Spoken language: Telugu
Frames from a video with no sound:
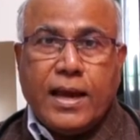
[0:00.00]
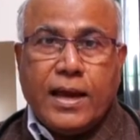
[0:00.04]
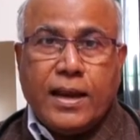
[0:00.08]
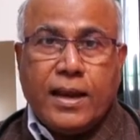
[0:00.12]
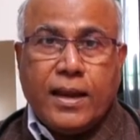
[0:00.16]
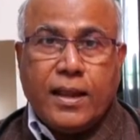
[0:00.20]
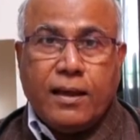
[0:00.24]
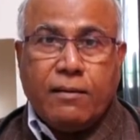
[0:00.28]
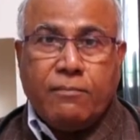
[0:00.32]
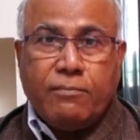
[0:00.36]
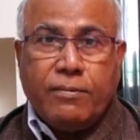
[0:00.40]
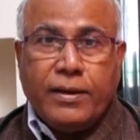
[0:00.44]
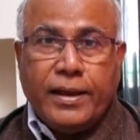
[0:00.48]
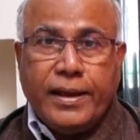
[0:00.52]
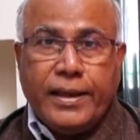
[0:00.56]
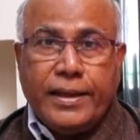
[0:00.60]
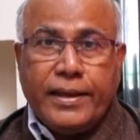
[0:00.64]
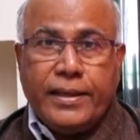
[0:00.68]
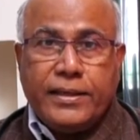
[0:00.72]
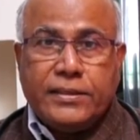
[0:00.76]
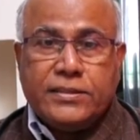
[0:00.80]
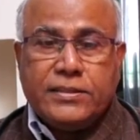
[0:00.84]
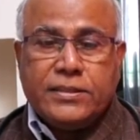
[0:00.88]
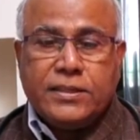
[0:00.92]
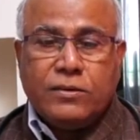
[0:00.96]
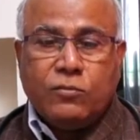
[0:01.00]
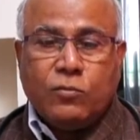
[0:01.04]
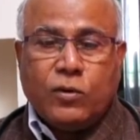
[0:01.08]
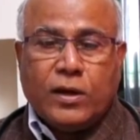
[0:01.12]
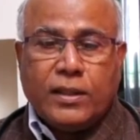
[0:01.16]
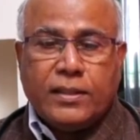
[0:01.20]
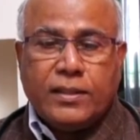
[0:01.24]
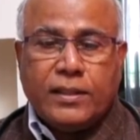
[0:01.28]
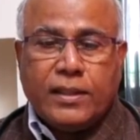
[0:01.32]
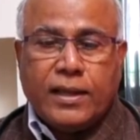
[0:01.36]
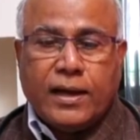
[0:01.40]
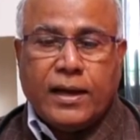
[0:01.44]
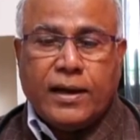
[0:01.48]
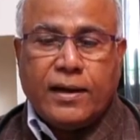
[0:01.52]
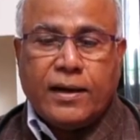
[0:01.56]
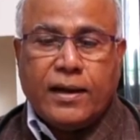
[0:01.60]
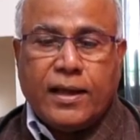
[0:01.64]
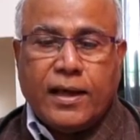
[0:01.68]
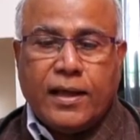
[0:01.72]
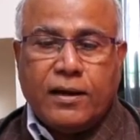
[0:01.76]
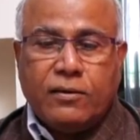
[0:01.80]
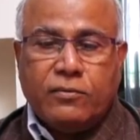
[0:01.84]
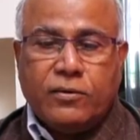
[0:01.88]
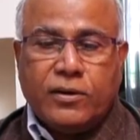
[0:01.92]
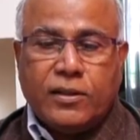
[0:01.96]
ఎనభై నుంచి వంద
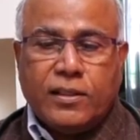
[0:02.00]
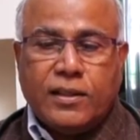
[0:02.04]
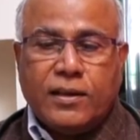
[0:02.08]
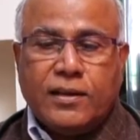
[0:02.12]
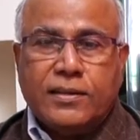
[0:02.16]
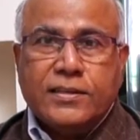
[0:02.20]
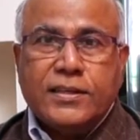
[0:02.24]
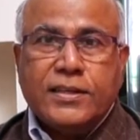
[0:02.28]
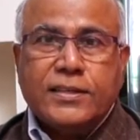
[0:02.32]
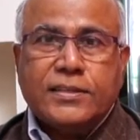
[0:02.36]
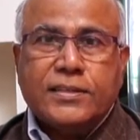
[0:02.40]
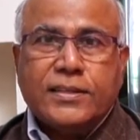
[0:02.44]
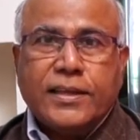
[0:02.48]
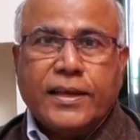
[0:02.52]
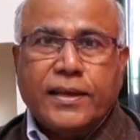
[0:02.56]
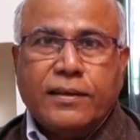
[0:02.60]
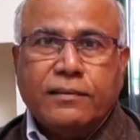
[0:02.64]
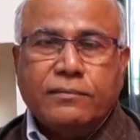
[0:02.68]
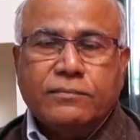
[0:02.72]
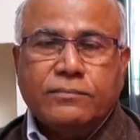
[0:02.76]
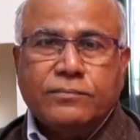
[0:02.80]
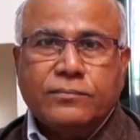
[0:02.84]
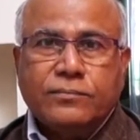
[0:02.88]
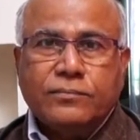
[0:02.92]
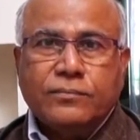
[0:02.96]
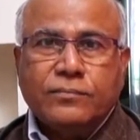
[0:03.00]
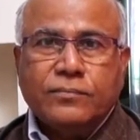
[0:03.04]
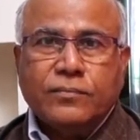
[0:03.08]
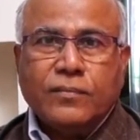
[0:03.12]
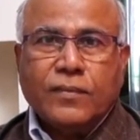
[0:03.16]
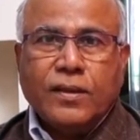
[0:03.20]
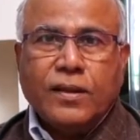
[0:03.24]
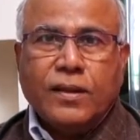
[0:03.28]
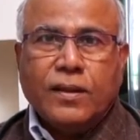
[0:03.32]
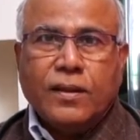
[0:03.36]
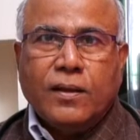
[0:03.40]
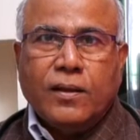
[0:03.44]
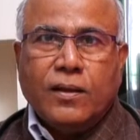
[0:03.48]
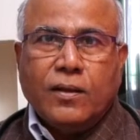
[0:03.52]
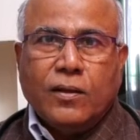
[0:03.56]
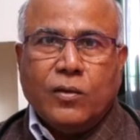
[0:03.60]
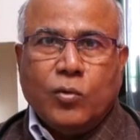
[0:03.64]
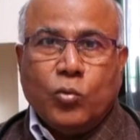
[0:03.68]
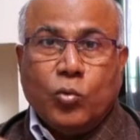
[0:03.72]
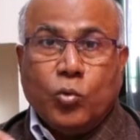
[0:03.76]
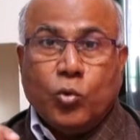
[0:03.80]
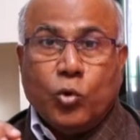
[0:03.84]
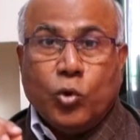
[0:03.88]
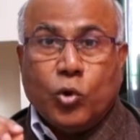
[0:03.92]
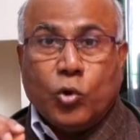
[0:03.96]
అండాలు విడుదల చేస్తాయి
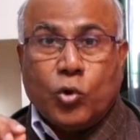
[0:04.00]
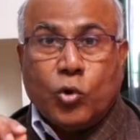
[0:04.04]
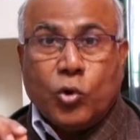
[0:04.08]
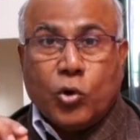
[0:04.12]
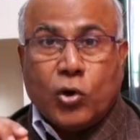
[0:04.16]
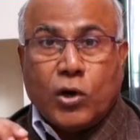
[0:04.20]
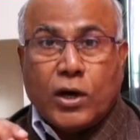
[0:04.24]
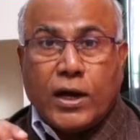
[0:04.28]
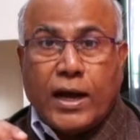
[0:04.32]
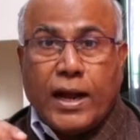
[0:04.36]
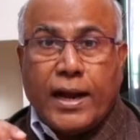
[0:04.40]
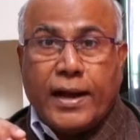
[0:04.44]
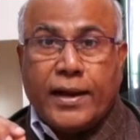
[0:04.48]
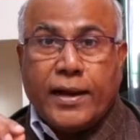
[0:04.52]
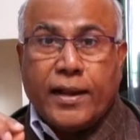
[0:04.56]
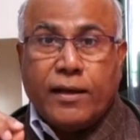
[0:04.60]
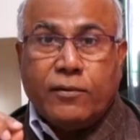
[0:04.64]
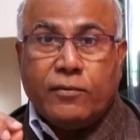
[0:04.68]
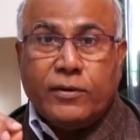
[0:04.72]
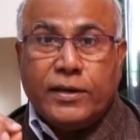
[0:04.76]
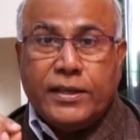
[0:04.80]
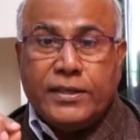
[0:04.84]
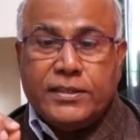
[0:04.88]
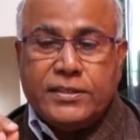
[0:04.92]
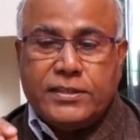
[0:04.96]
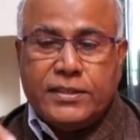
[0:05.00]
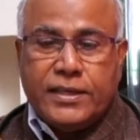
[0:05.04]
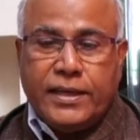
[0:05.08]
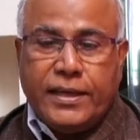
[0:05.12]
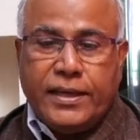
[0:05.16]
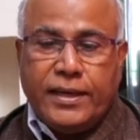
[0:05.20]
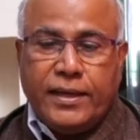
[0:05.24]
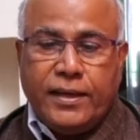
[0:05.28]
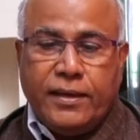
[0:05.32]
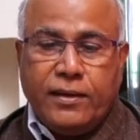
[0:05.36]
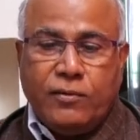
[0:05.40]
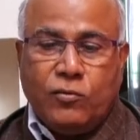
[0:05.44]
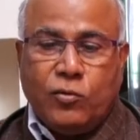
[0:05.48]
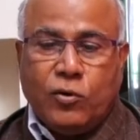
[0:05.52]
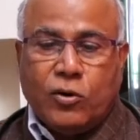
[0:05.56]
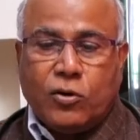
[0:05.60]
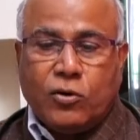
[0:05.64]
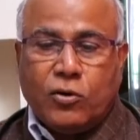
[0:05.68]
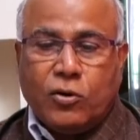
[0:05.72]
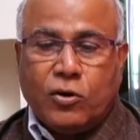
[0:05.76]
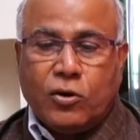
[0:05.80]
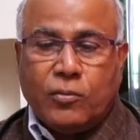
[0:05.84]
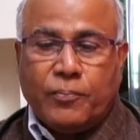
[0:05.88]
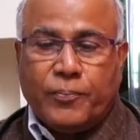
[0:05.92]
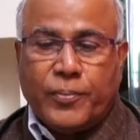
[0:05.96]
ఒక్కొక్క అండం నుంచి
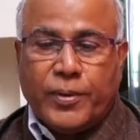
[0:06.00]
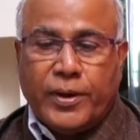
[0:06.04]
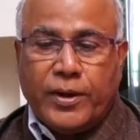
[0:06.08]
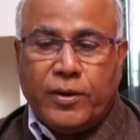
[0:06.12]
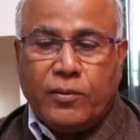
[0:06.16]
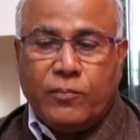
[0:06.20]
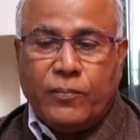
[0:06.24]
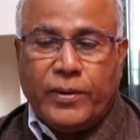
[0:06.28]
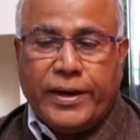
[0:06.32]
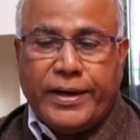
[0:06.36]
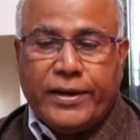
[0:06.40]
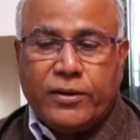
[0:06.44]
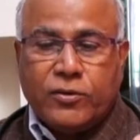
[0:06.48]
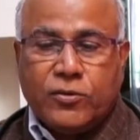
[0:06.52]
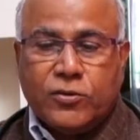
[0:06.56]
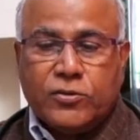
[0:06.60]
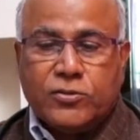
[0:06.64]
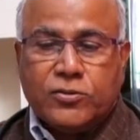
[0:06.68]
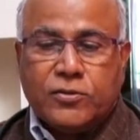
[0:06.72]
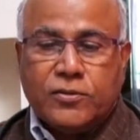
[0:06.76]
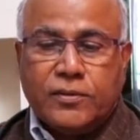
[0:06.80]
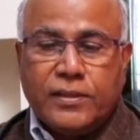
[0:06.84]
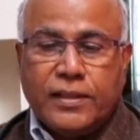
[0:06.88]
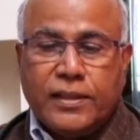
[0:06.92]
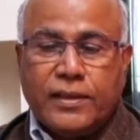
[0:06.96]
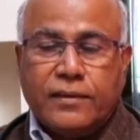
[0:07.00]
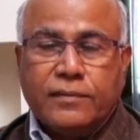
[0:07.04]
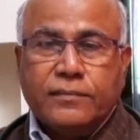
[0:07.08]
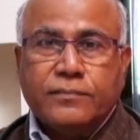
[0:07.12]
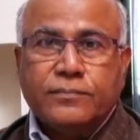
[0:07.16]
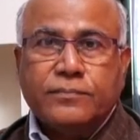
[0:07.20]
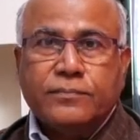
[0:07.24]
ఒక్కొక్క పేను బయటకు వస్తుంది